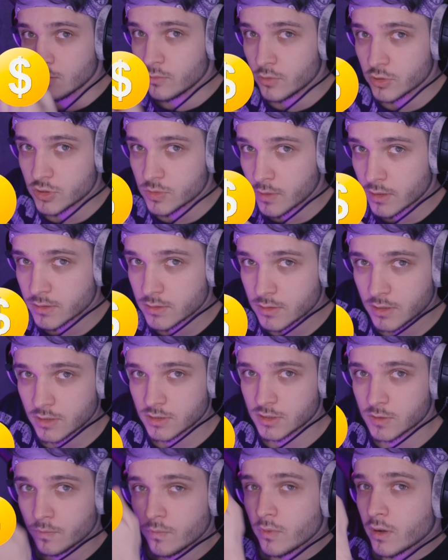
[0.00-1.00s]
будешь
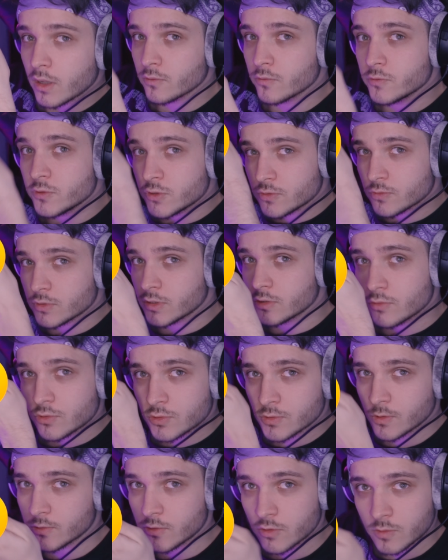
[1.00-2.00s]
материться, получишь вот
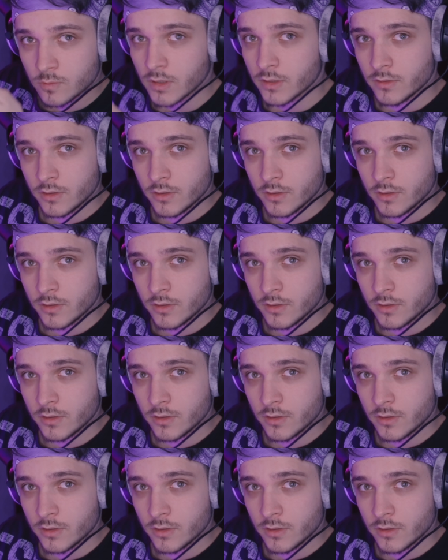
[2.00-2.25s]
эту желтую